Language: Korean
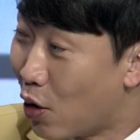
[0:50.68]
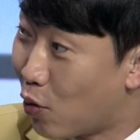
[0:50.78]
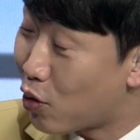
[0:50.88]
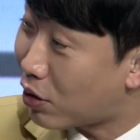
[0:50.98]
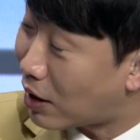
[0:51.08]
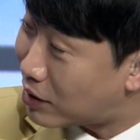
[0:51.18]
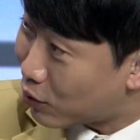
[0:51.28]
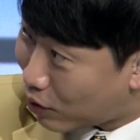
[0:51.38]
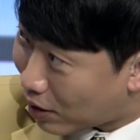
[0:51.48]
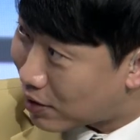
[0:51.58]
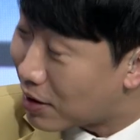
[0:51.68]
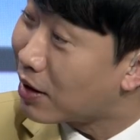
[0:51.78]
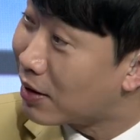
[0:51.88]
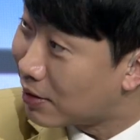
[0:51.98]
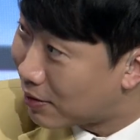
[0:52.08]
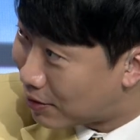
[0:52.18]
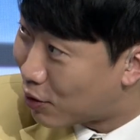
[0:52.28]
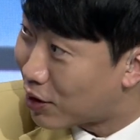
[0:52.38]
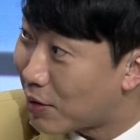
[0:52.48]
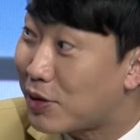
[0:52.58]
오늘 같이 되게 즐기는 그런
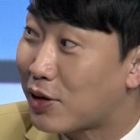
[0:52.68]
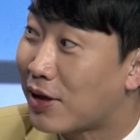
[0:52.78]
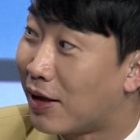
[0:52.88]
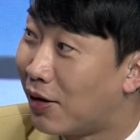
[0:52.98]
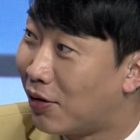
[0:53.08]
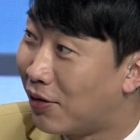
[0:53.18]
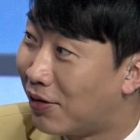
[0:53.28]
느낌이 있었잖아요.